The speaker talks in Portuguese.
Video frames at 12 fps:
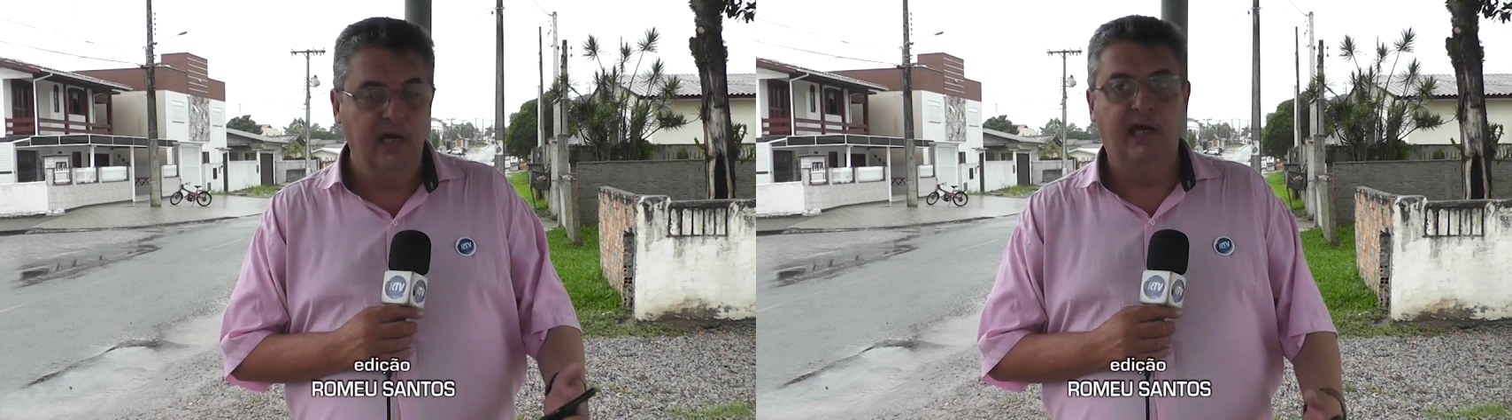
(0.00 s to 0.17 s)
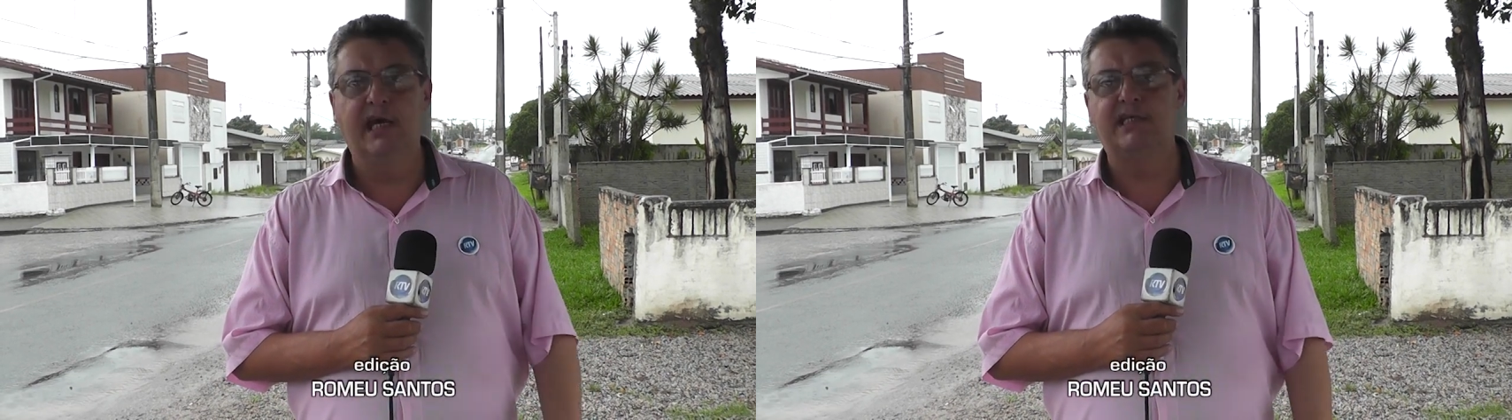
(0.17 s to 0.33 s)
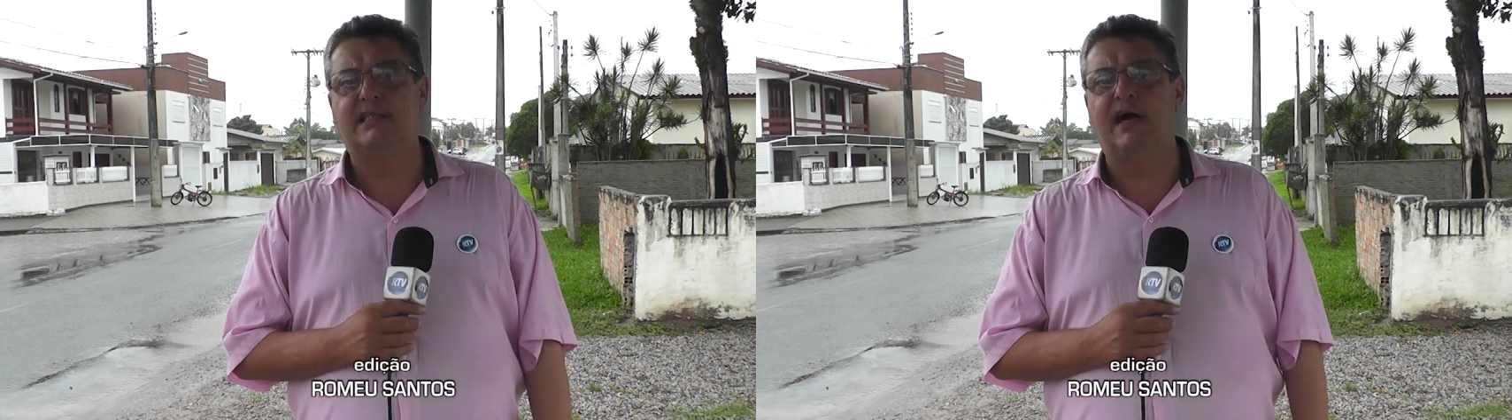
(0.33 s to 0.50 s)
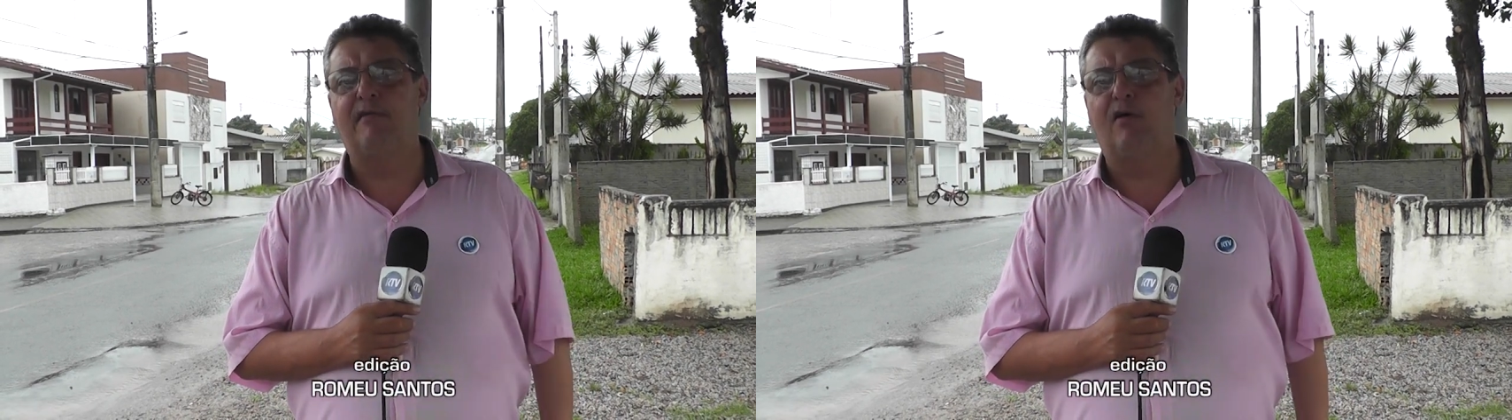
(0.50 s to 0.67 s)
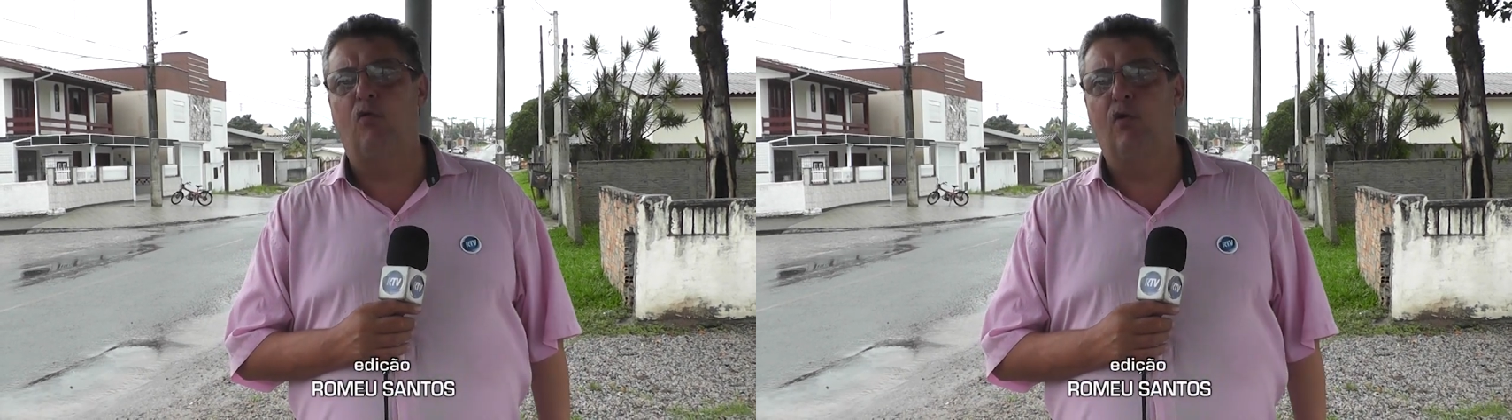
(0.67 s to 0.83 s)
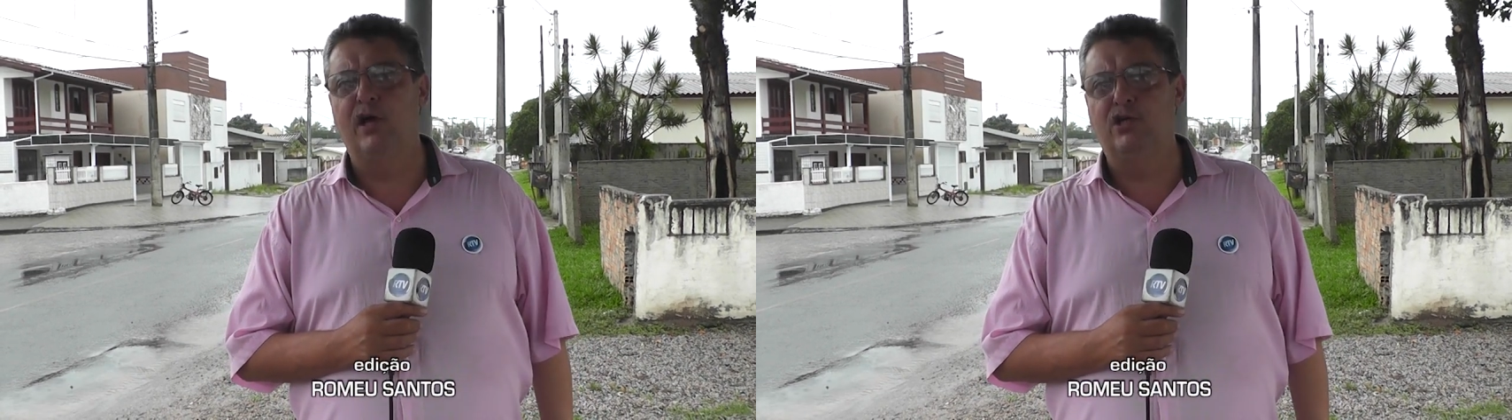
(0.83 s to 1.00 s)
que estava
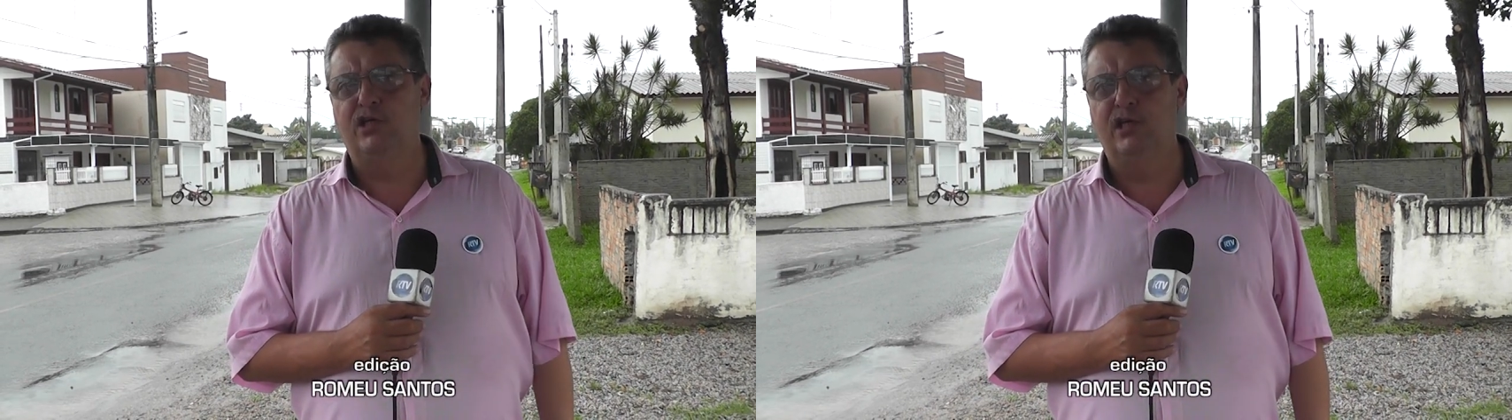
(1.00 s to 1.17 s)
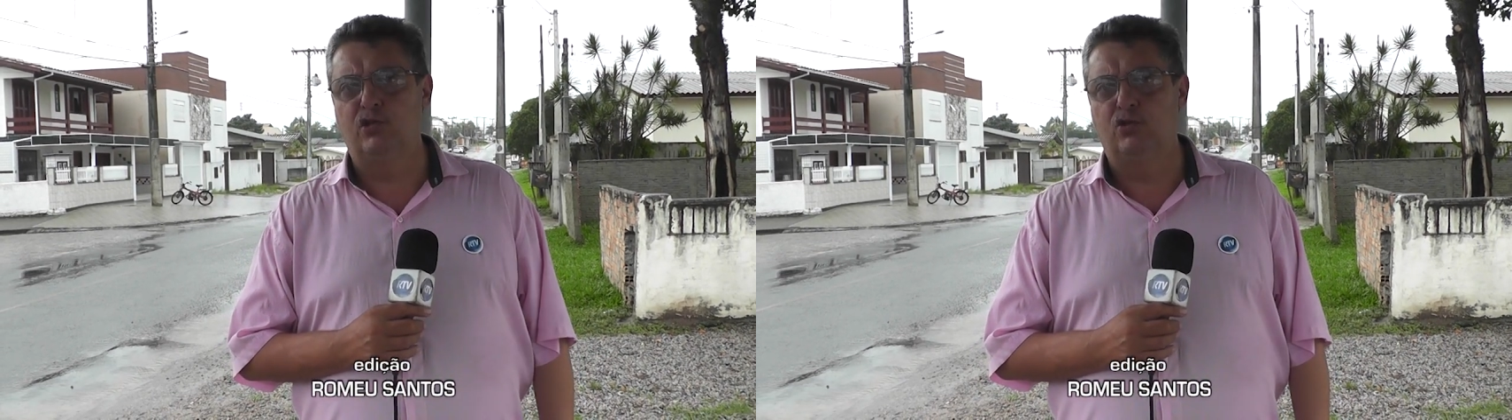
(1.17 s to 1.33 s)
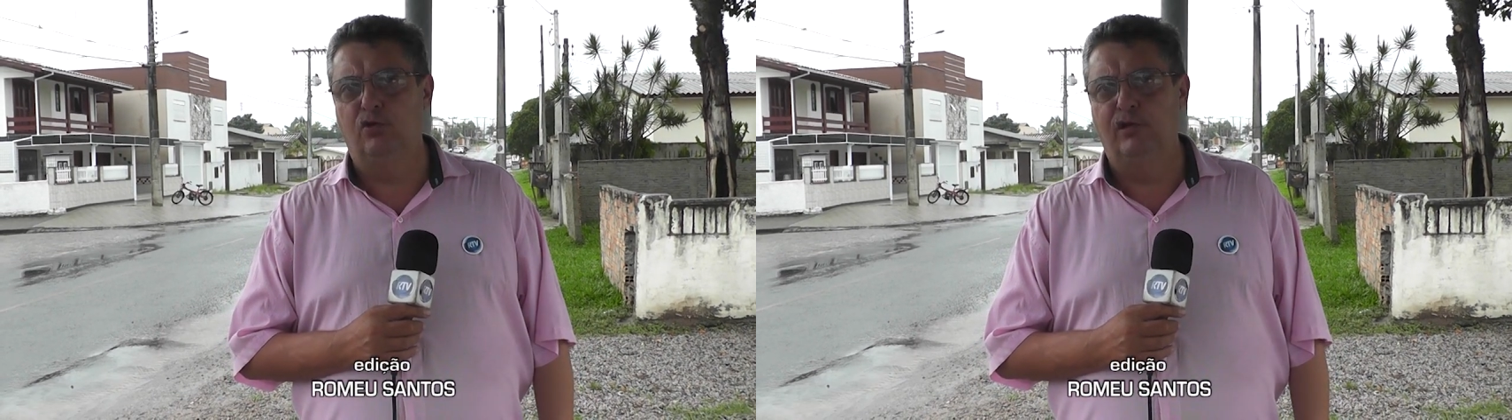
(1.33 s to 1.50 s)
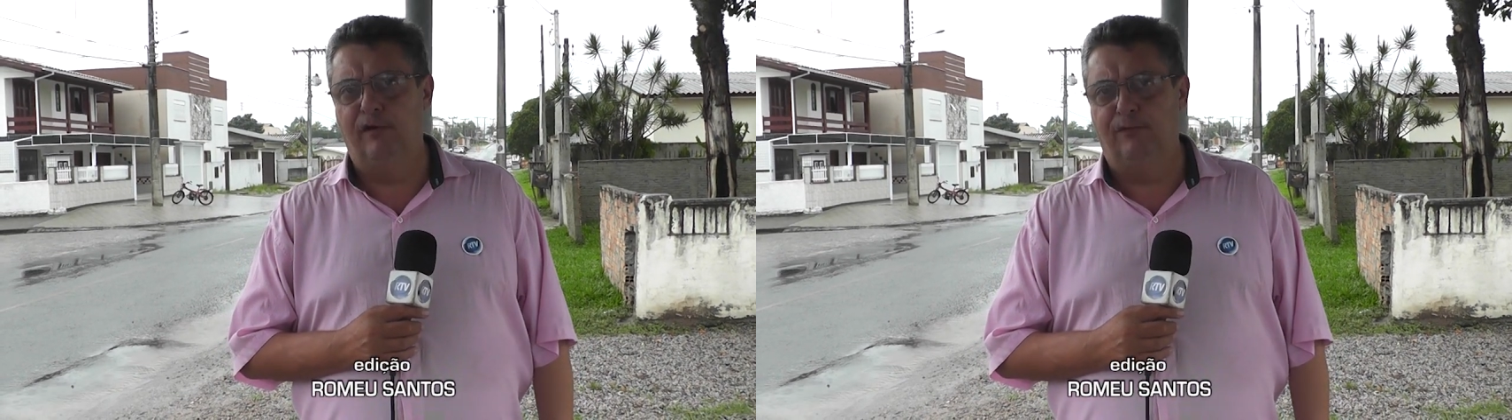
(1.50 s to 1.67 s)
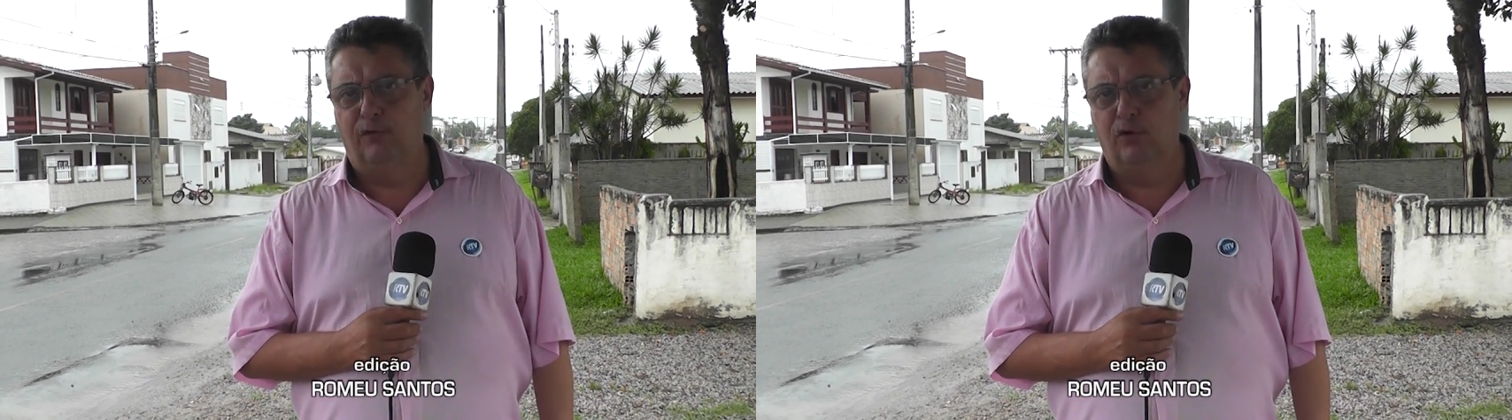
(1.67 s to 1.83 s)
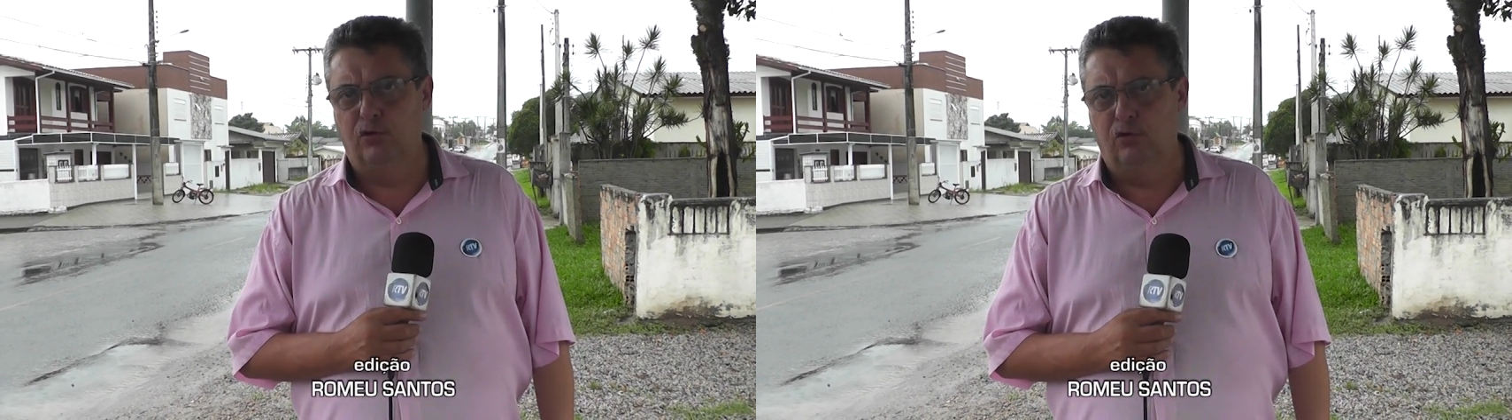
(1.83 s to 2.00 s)
com registro de
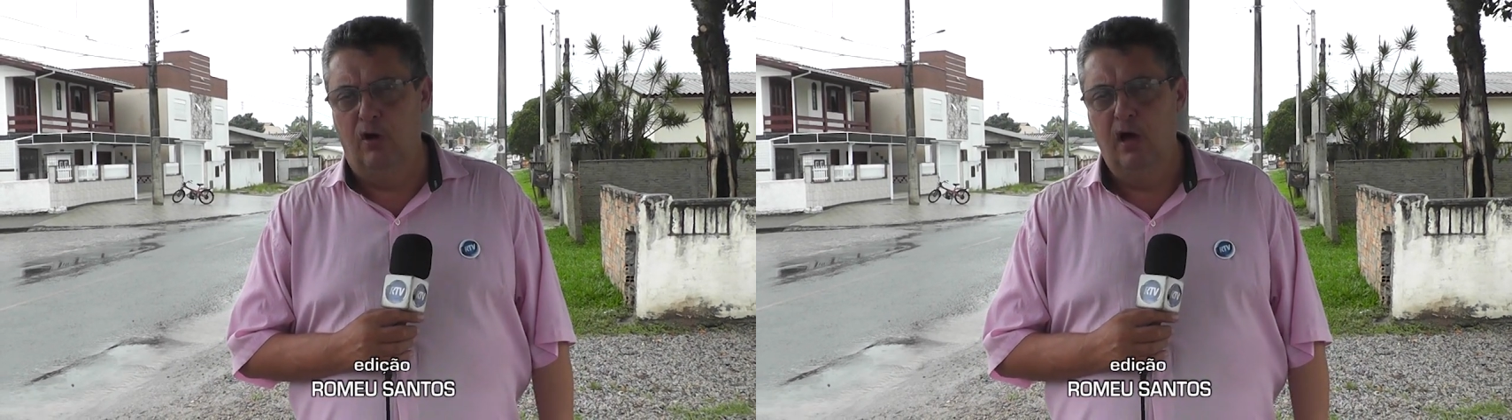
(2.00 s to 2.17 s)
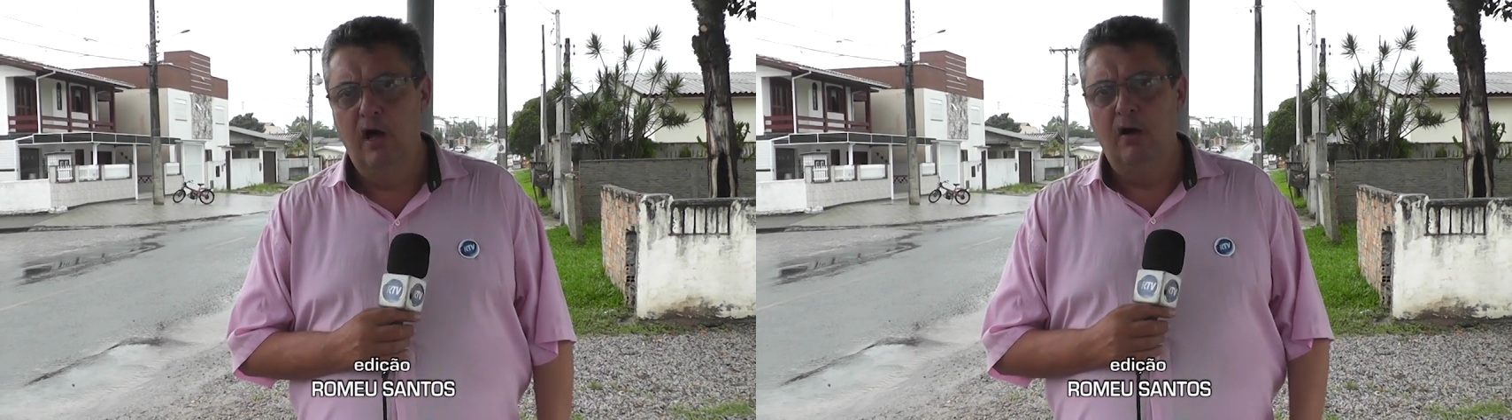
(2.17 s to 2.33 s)
furto.